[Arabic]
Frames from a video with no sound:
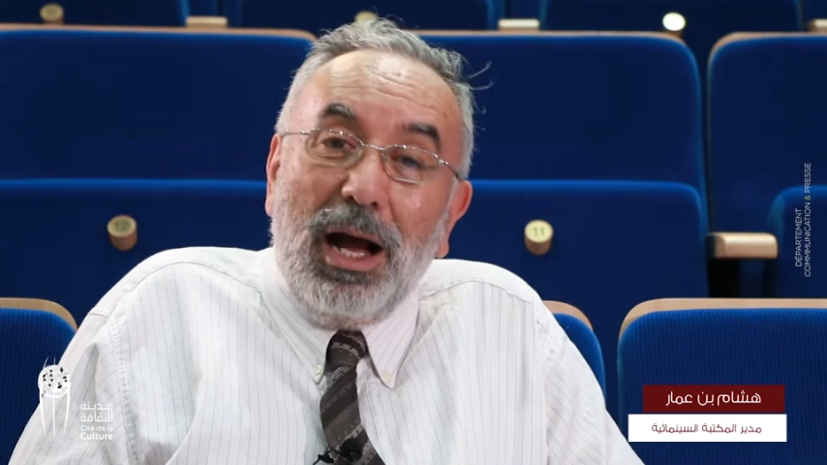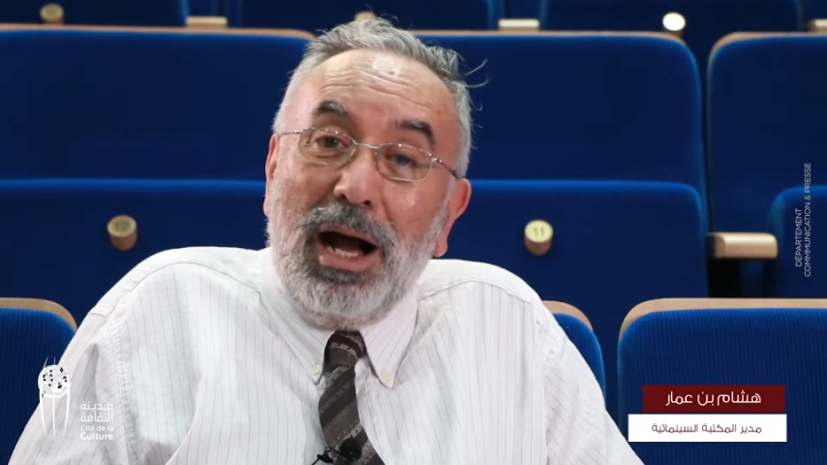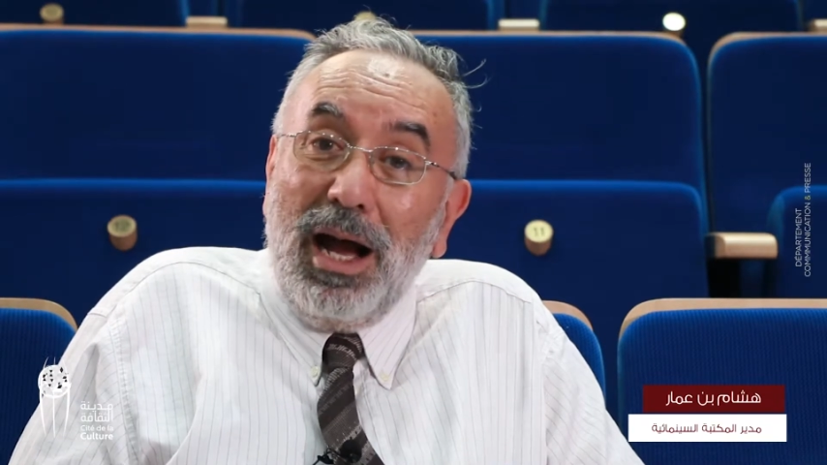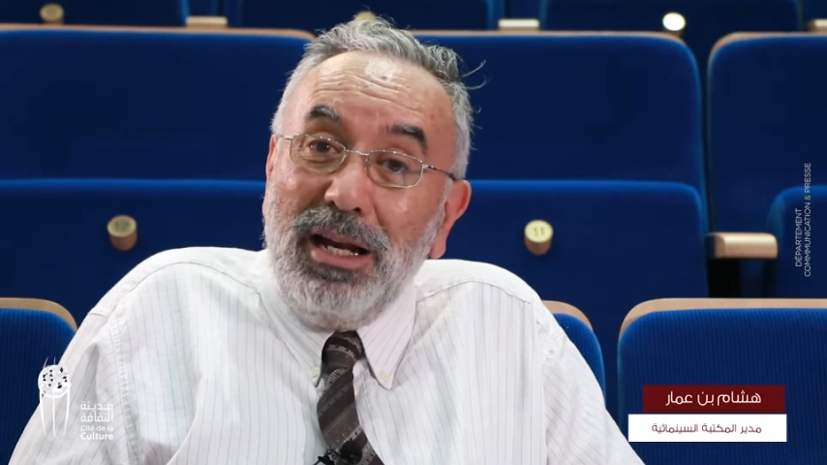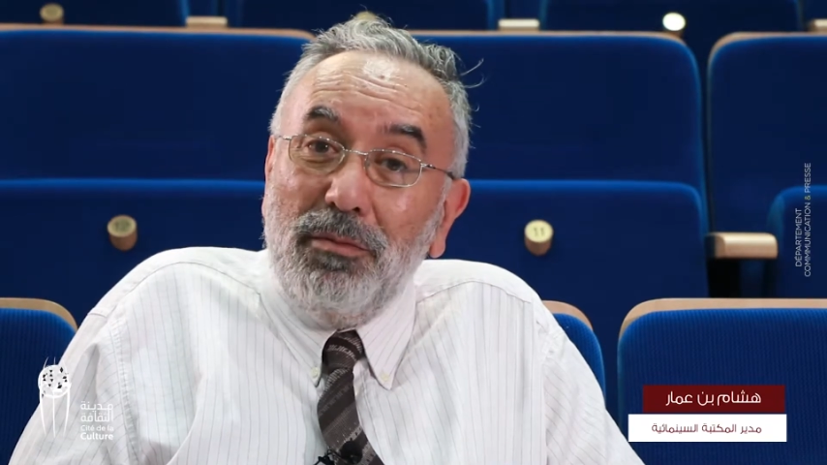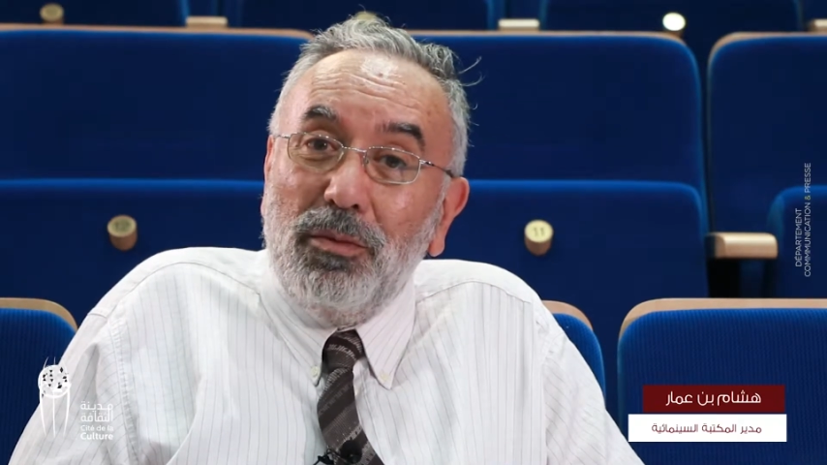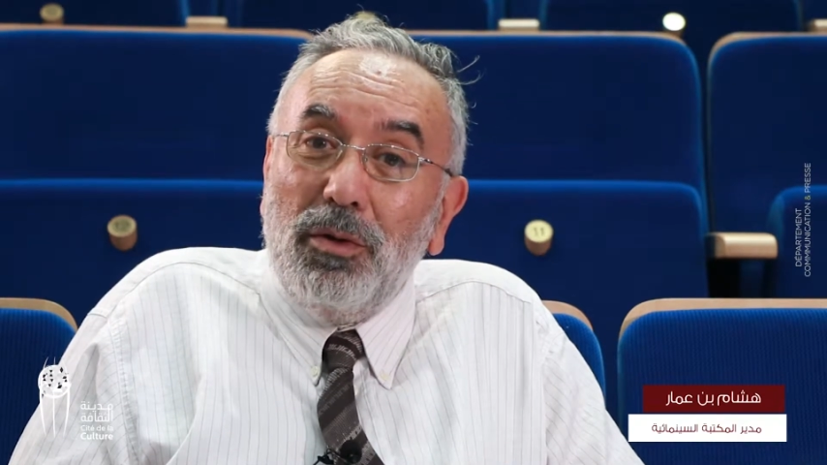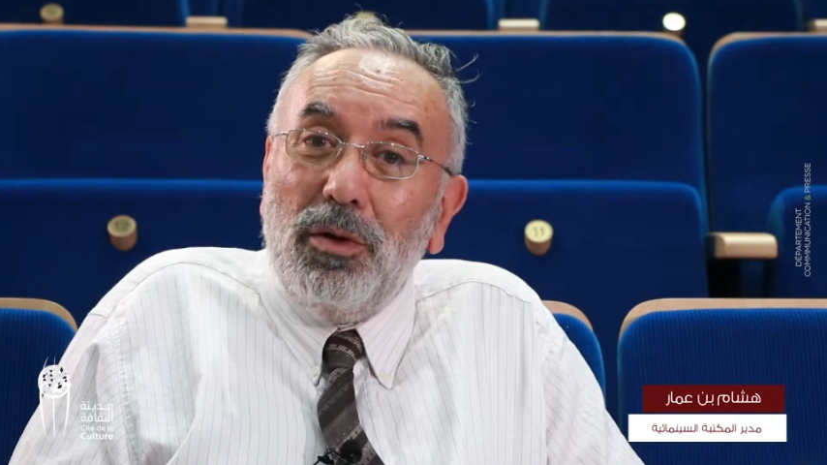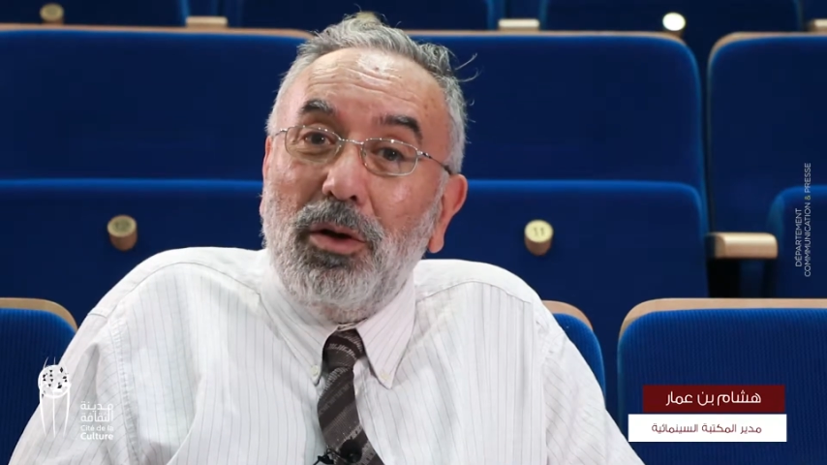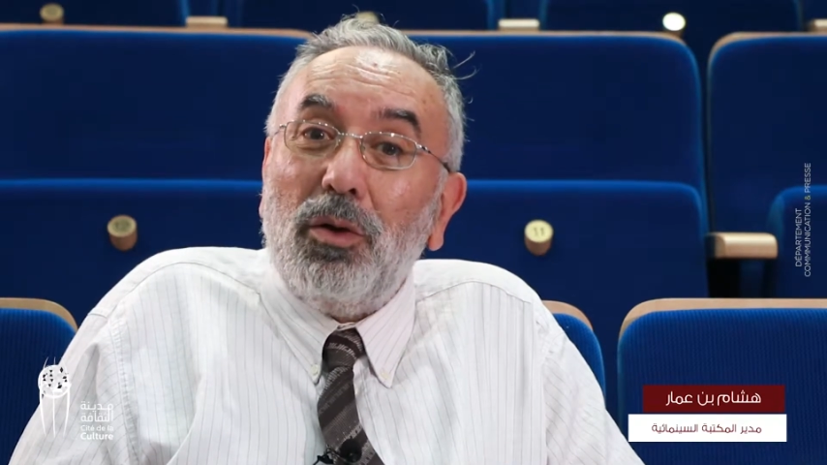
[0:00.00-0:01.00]
عالم
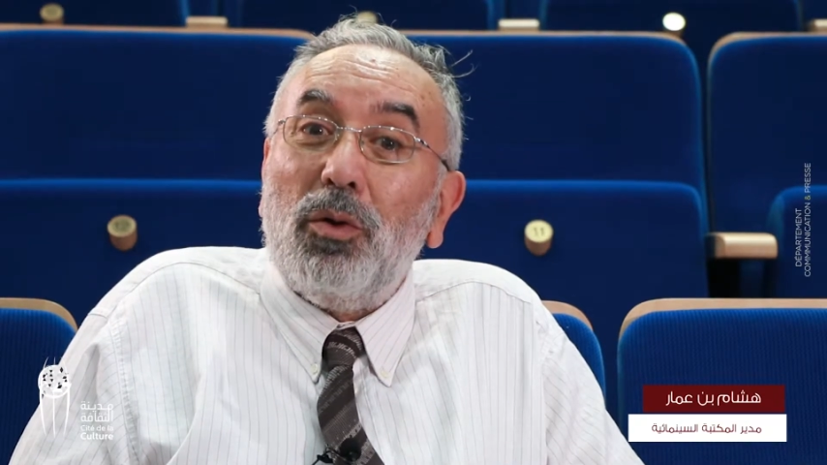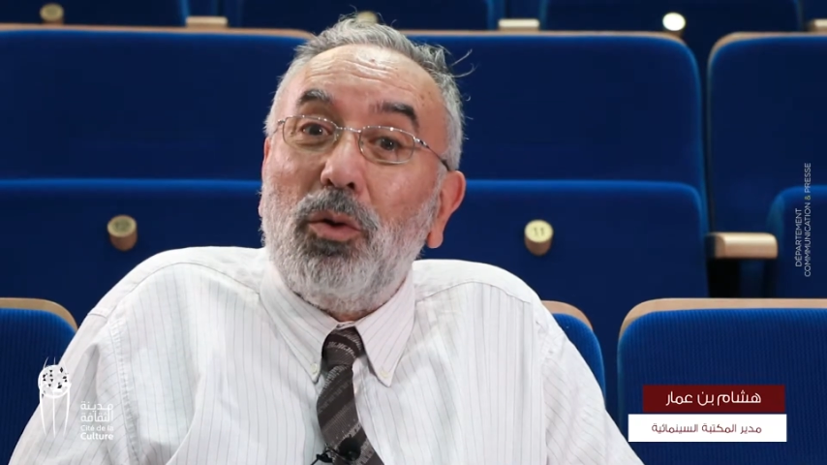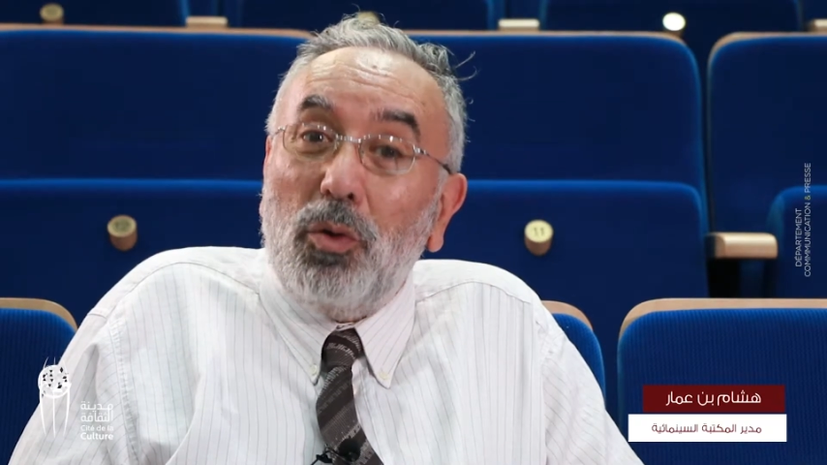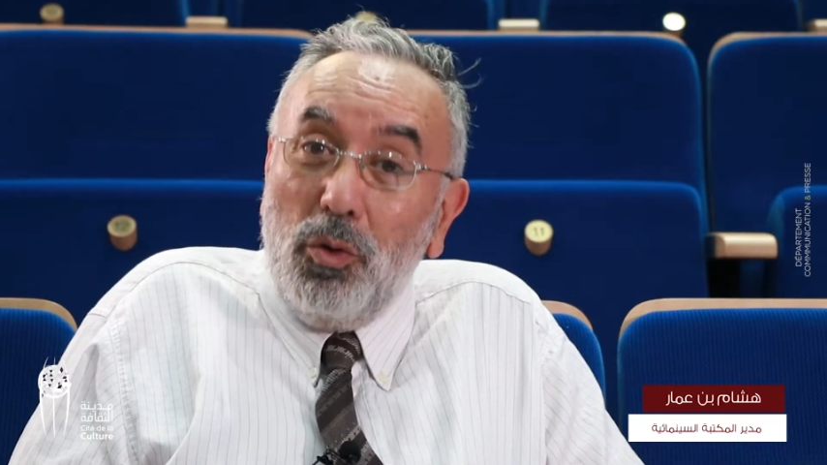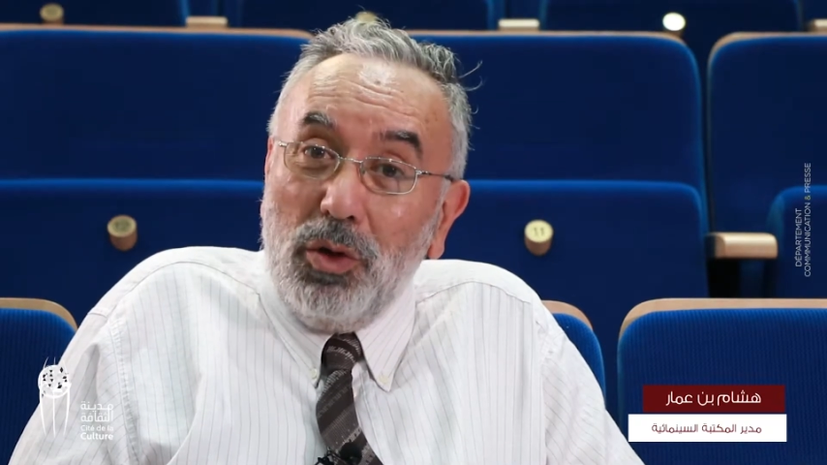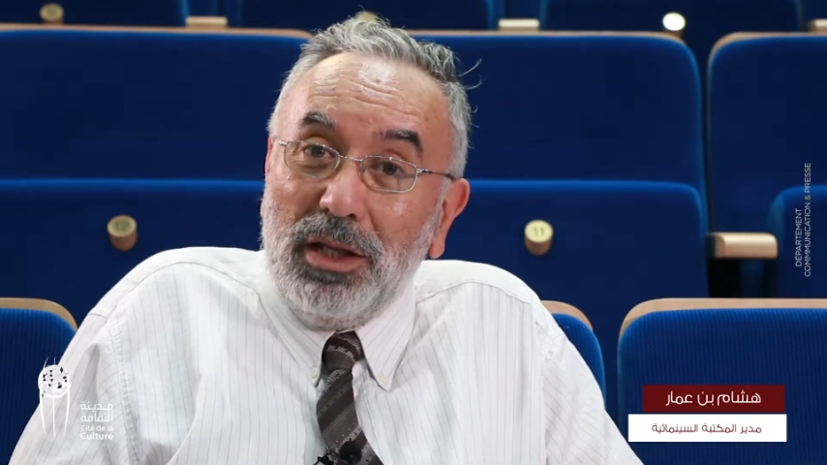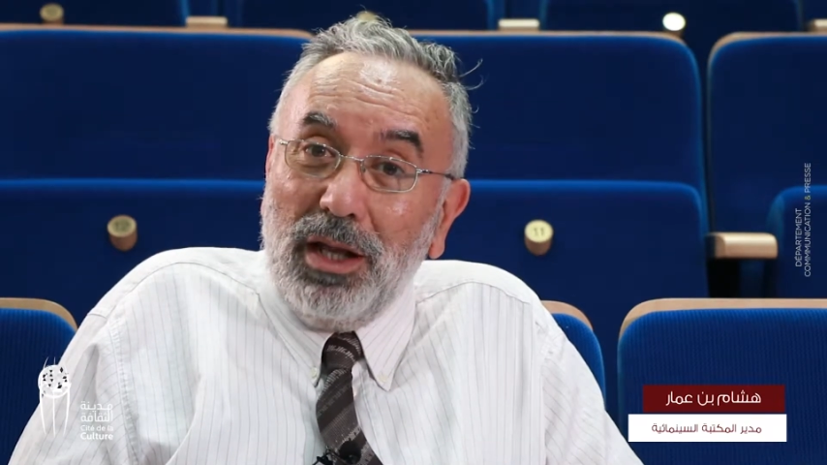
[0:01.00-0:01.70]
كرة